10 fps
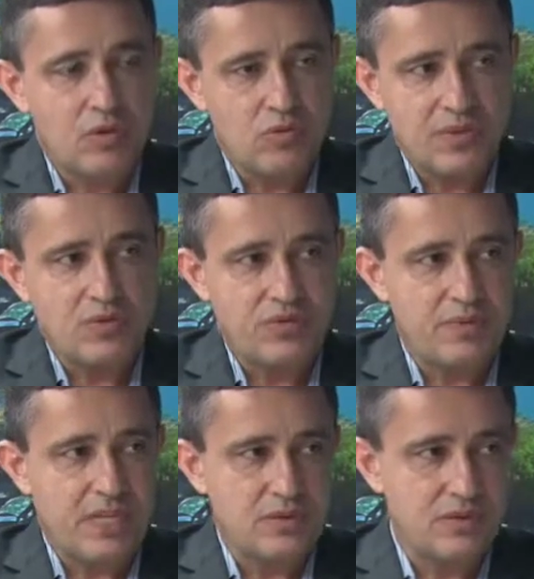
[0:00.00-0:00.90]
alguma
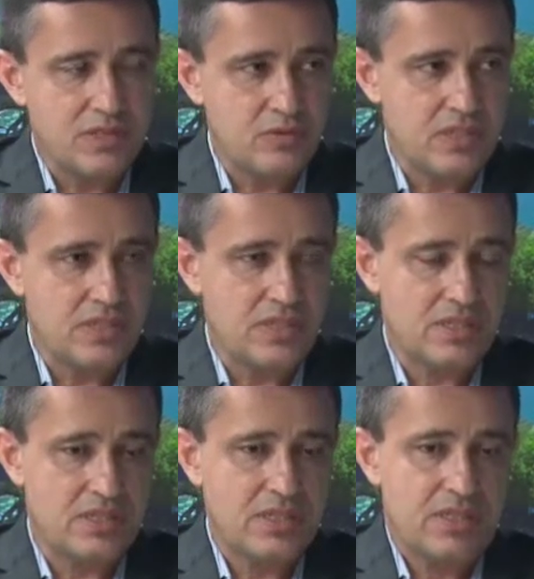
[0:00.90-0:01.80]
confirmação em segunda
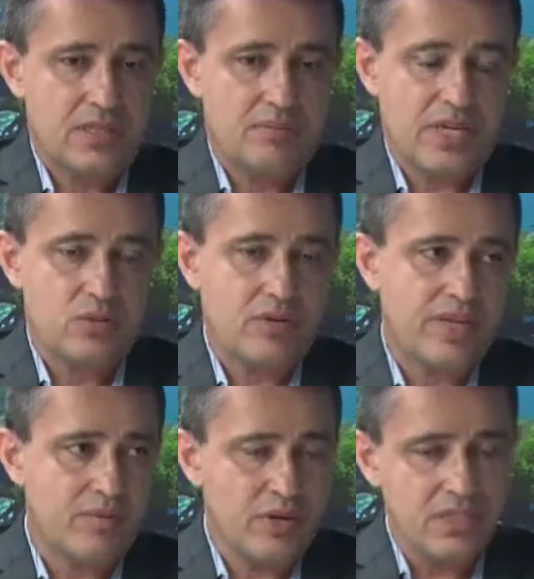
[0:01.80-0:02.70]
instância. Mas, de
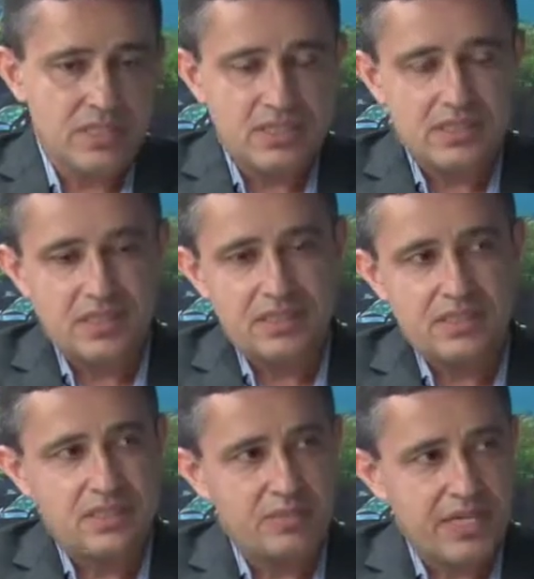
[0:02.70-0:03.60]
qualquer modo, esses,
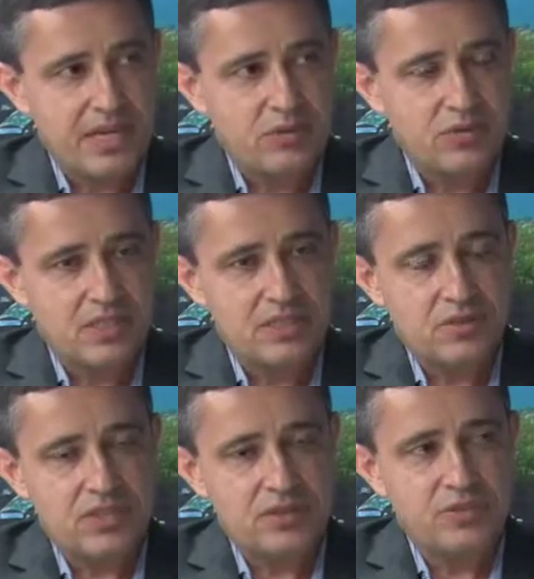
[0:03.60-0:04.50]
esses empregadores
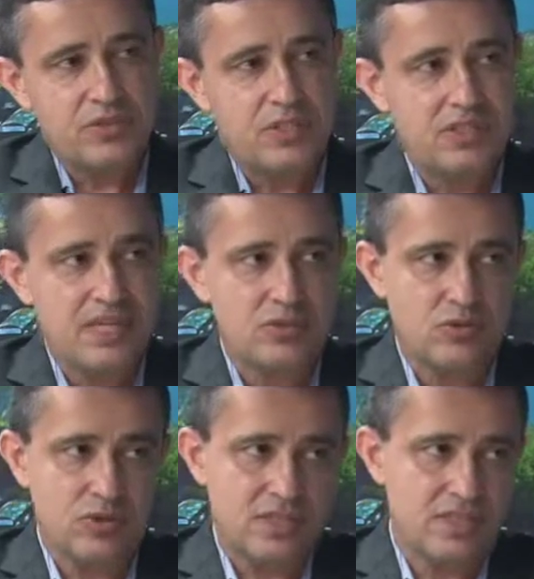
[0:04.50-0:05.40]
estão sendo punidos
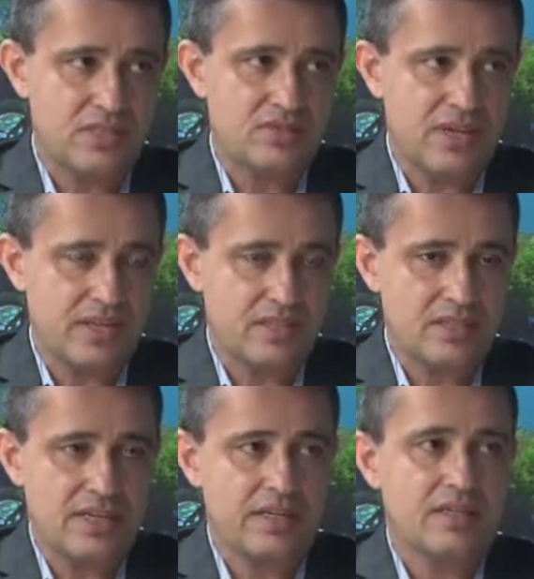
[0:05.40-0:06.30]
nas outras
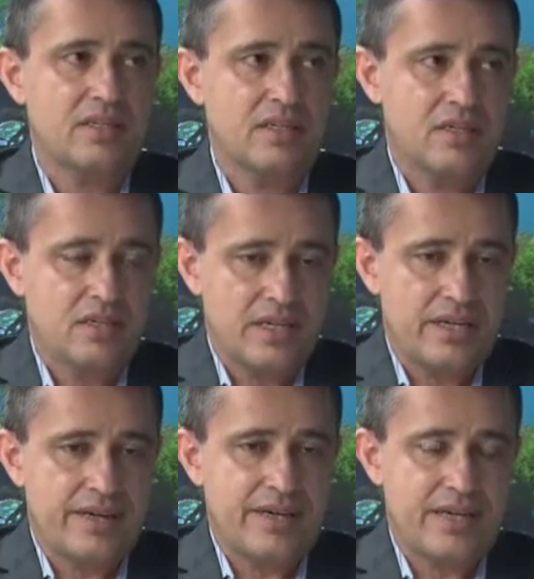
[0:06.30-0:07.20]
esferas, né? Certo.
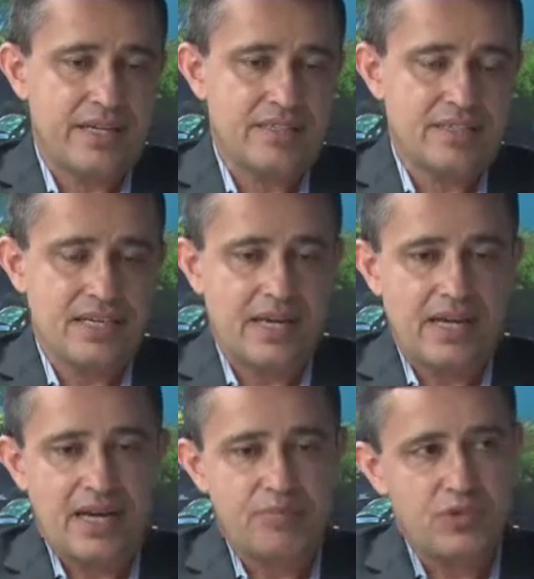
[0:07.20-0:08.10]
É, essa,
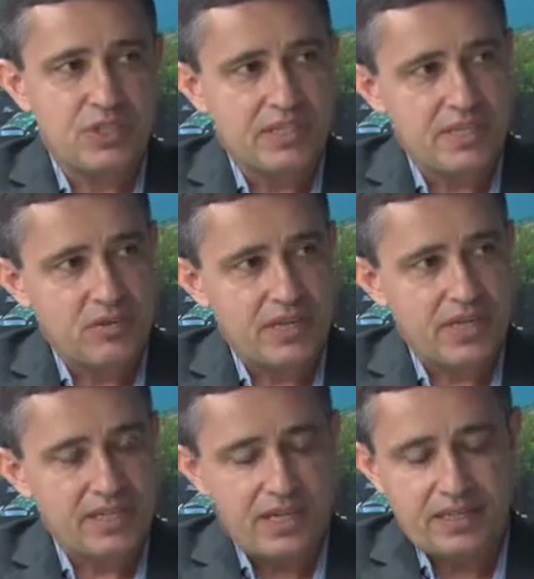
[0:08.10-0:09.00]
a punição
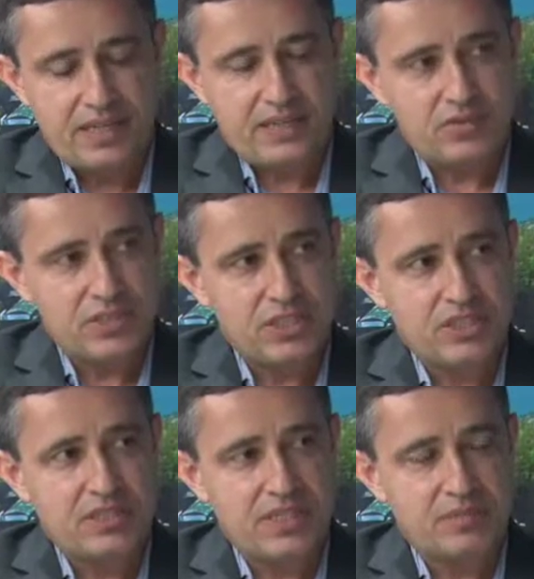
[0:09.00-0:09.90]
na, na, na, no que
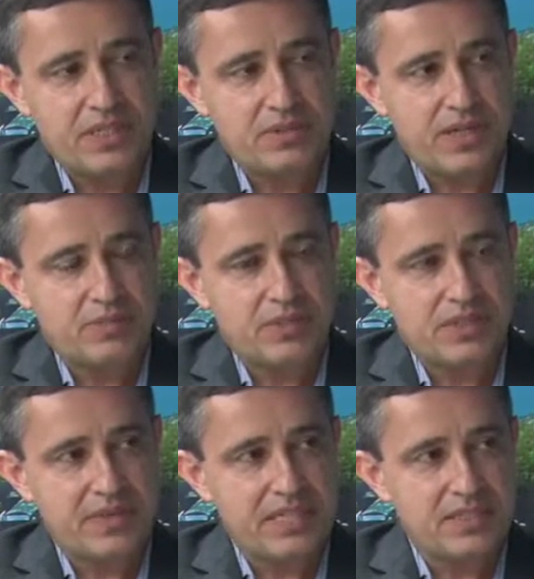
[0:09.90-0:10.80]
diz respeito à
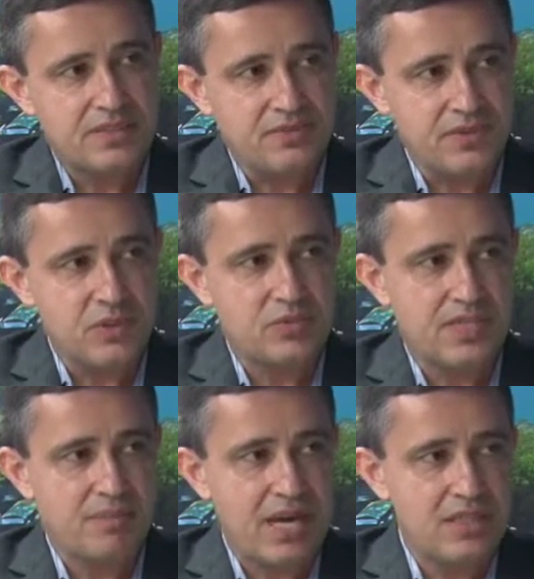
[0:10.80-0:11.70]
responsabilidade civil,
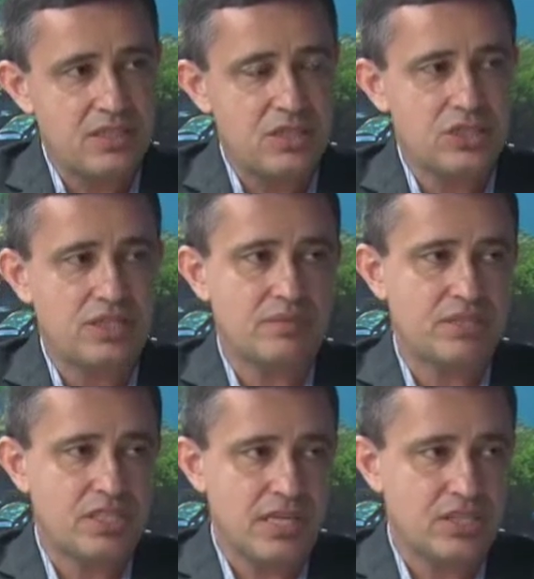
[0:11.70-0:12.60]
trabalhista,
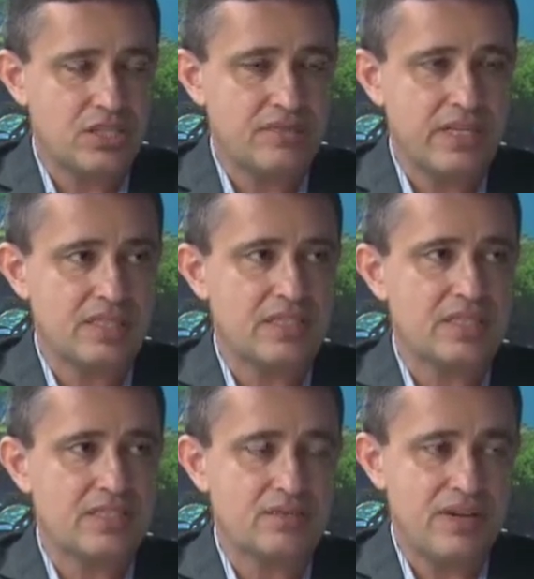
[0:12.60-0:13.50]
administrativa, elas têm
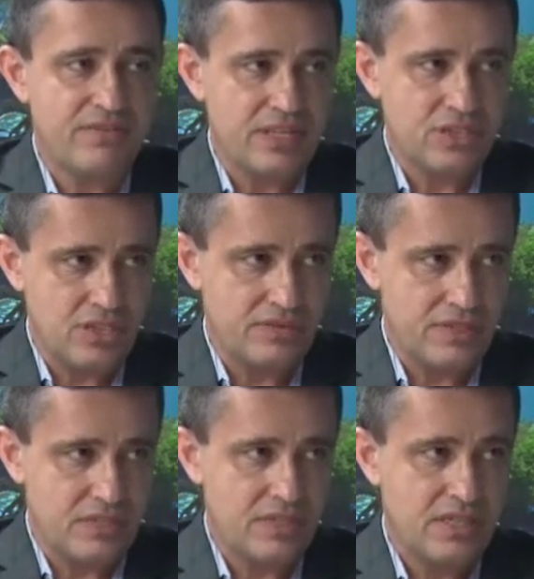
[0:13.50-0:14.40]
sido
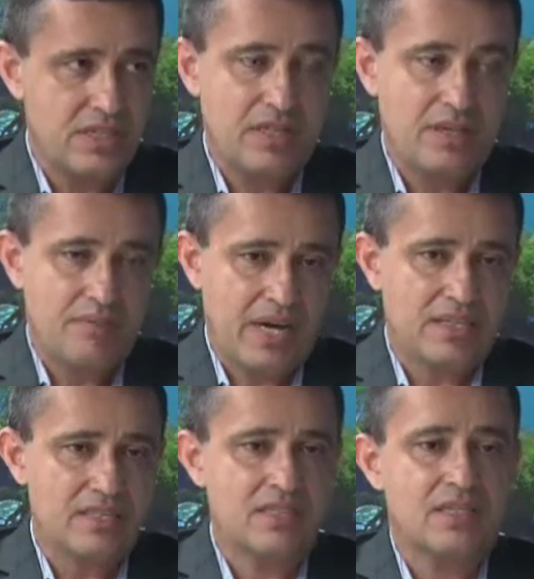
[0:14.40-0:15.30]
efetivas.
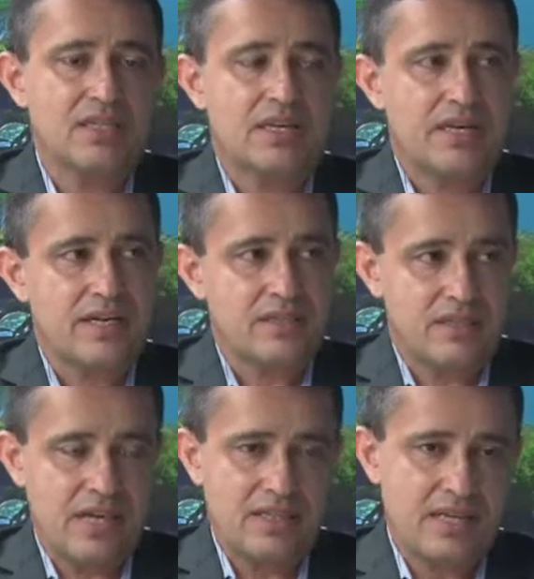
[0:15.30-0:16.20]
Mas é,
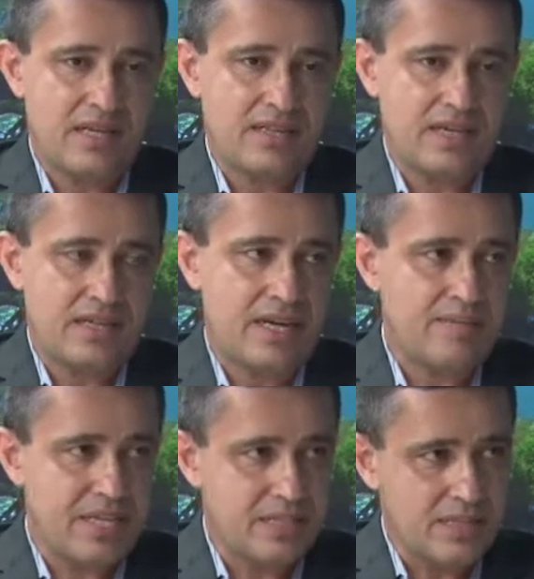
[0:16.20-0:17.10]
na, na, na,
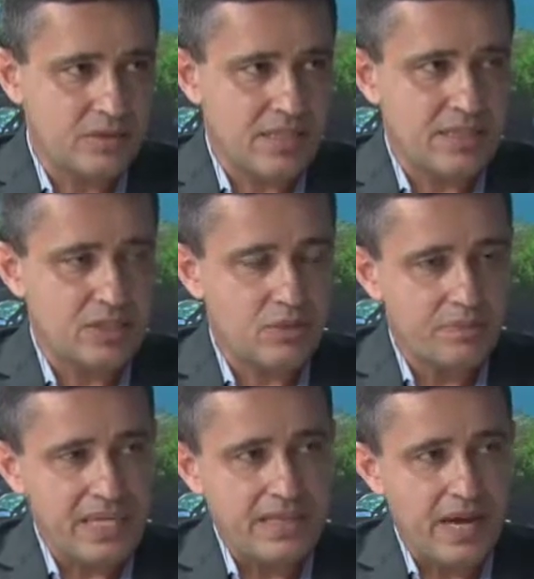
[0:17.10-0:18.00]
repressão, na questão
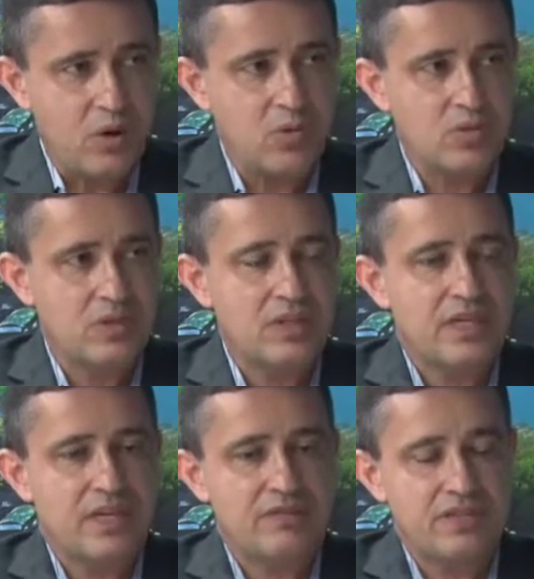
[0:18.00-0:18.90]
penal,
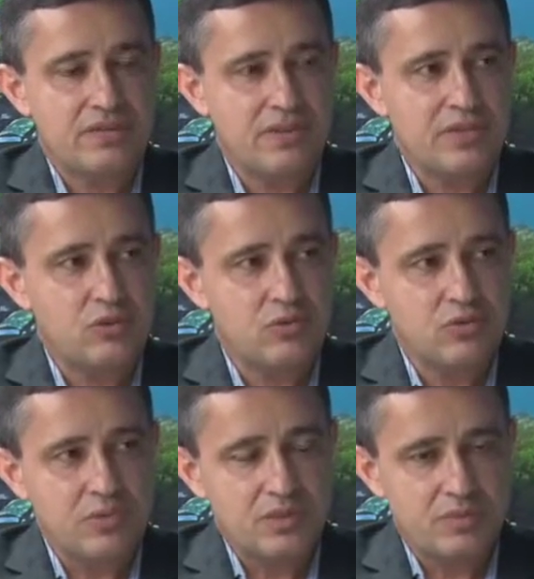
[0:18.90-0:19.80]
efetivamente o
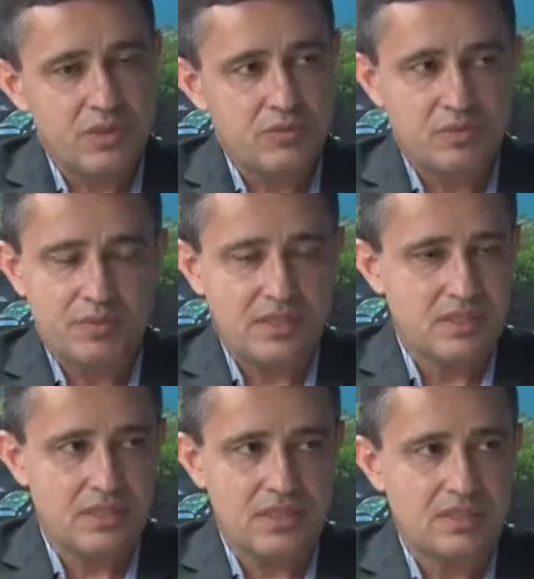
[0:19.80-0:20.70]
número de pessoas
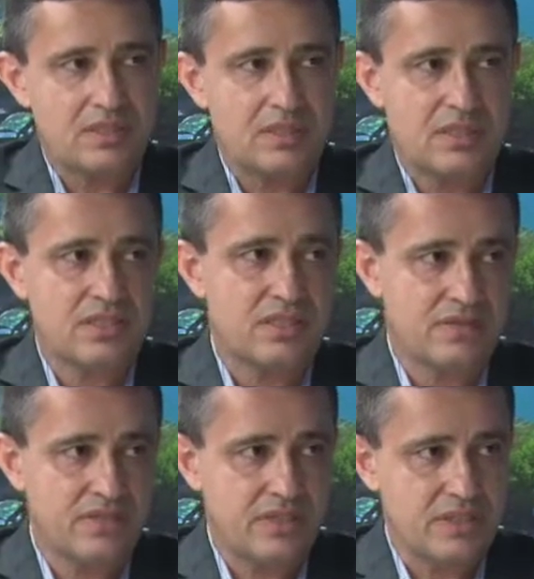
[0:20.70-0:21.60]
presas é
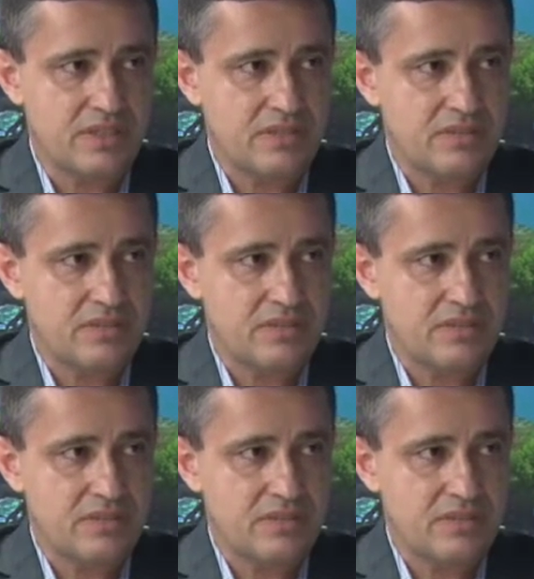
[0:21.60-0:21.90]
insignificante.